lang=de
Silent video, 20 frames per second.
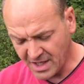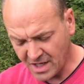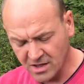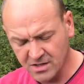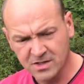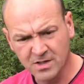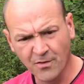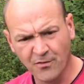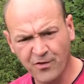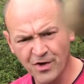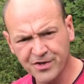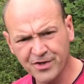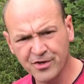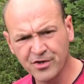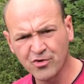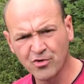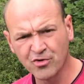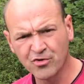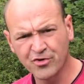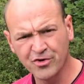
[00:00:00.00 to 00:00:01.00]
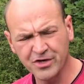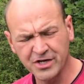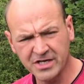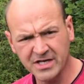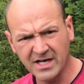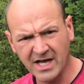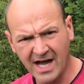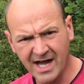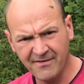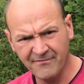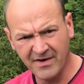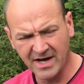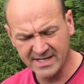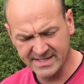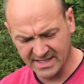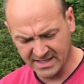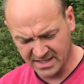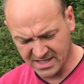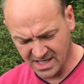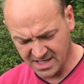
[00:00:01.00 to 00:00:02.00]
auch sofort eine Jungkönigin
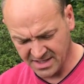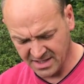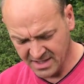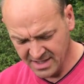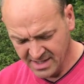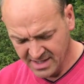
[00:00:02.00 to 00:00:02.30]
einweisen kann.